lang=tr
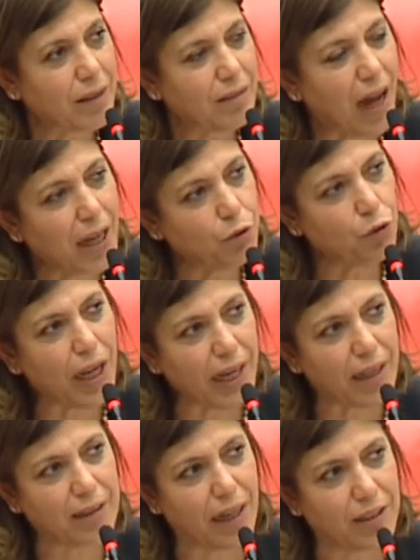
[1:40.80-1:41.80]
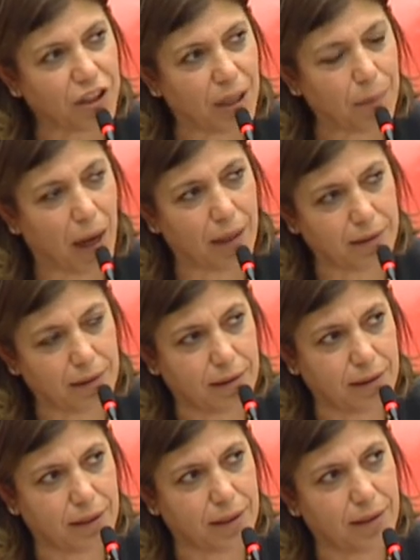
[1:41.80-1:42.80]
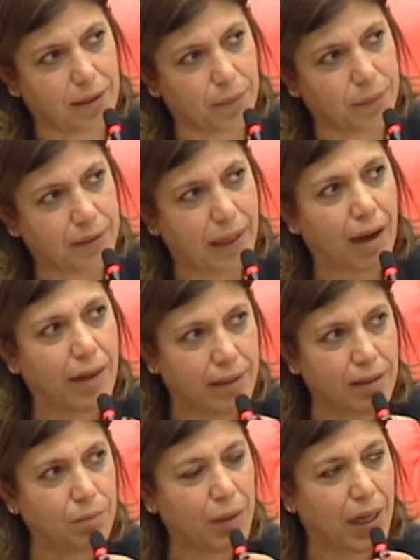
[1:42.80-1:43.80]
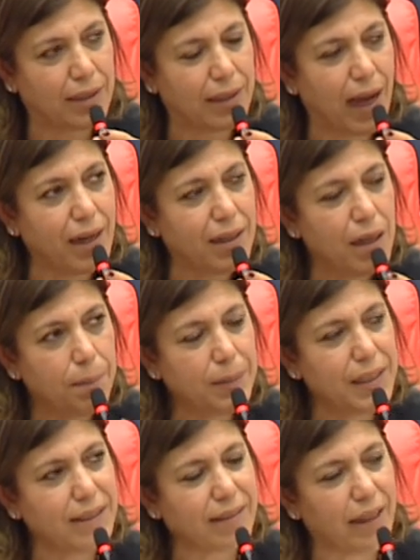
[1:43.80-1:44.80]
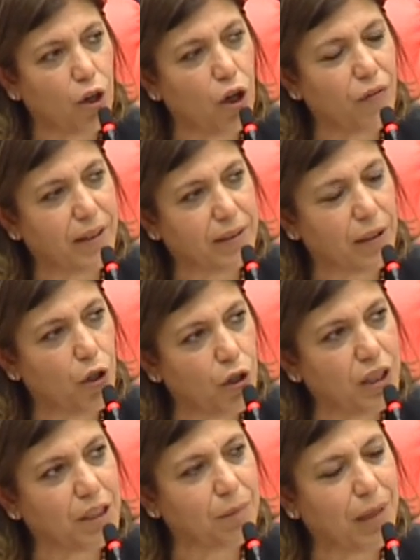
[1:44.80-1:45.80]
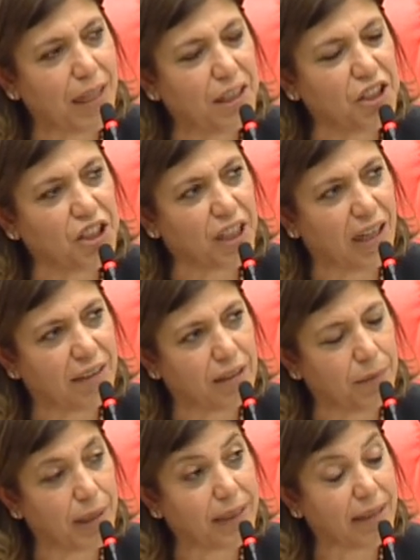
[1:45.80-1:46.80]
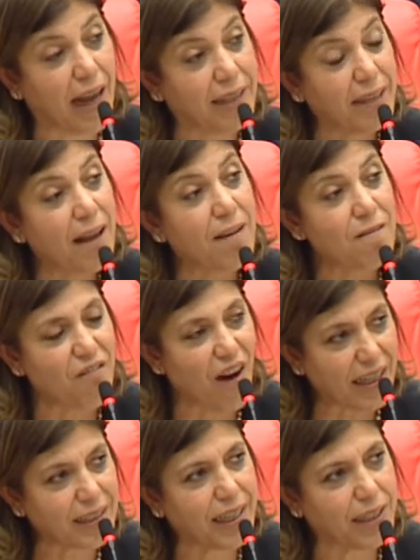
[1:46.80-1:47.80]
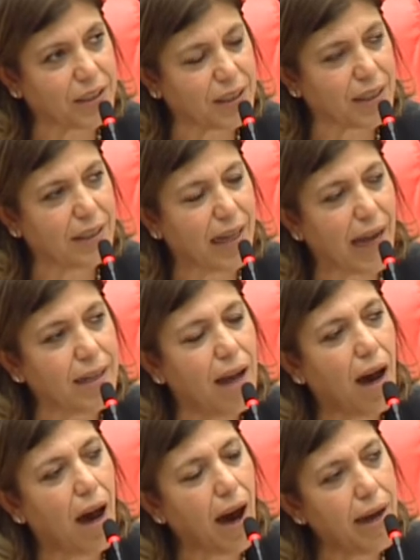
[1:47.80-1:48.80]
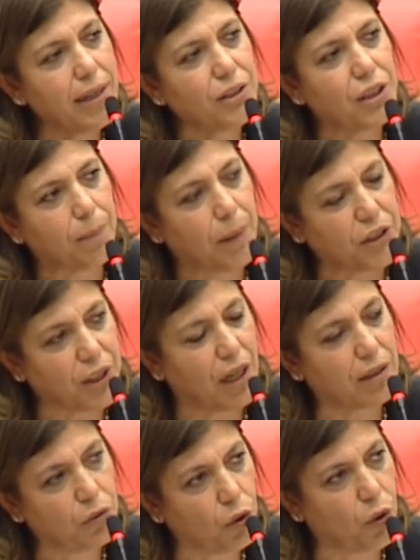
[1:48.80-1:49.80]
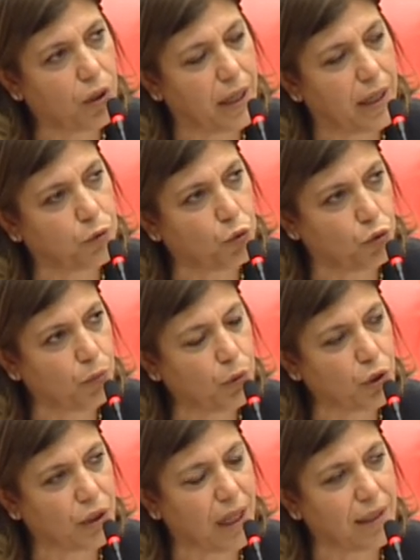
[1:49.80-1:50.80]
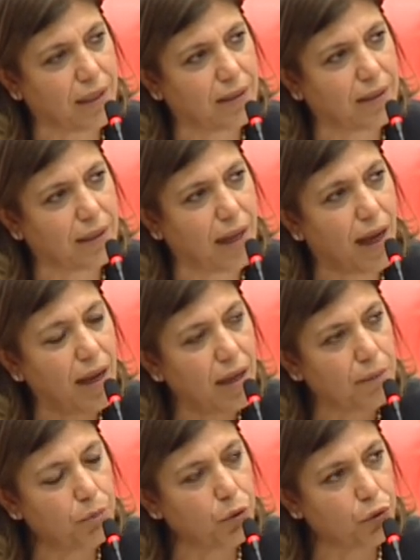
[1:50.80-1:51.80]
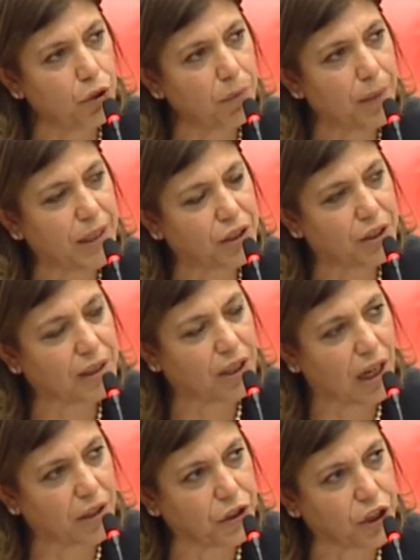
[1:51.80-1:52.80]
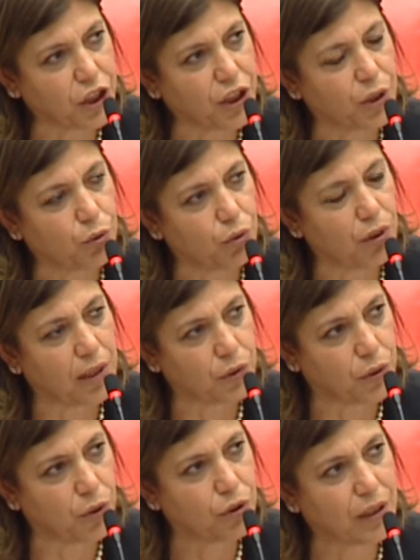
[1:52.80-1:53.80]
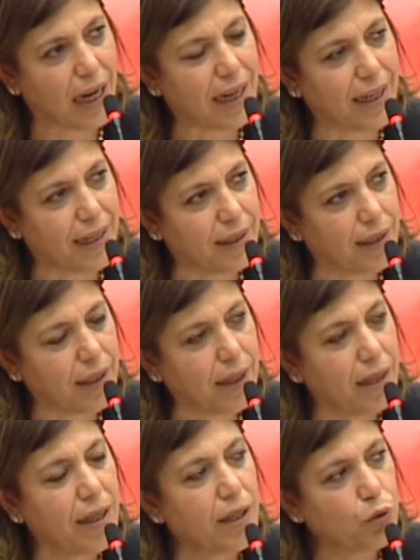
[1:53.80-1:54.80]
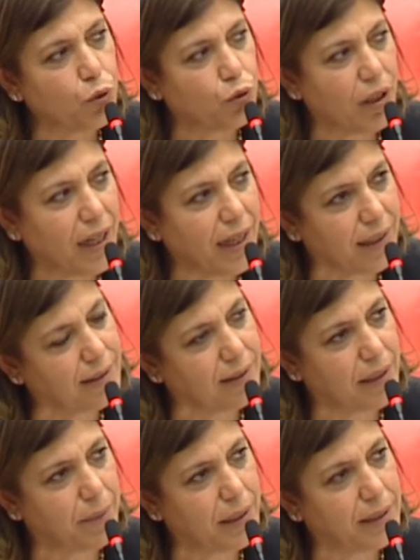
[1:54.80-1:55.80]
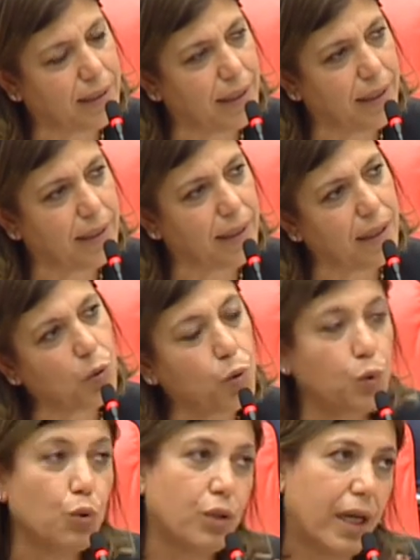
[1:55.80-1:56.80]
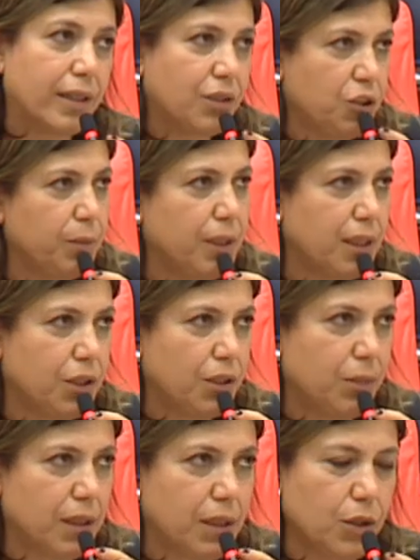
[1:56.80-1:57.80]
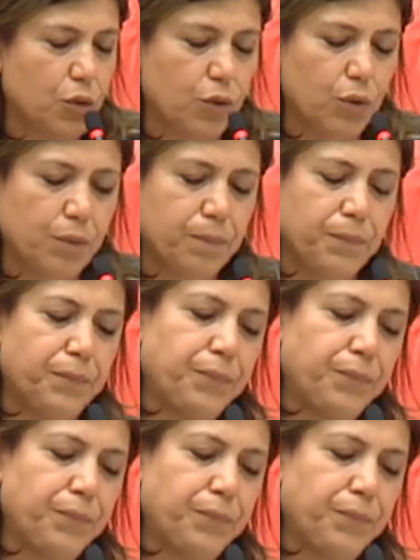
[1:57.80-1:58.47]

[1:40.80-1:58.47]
Daha düne kadar cemaatin dizinin dibinden ayrılmayanlar bizi terör ve terörizmle ilişkilendirmekten vazgeçsinler. Ayrıca başkanlık olarak tutumunuz hakkında da bütün meclisçe açıkça duyulan sözlerle ilgili tutanak istemenizle ilgili usul tartışması açılmasını istiyorum.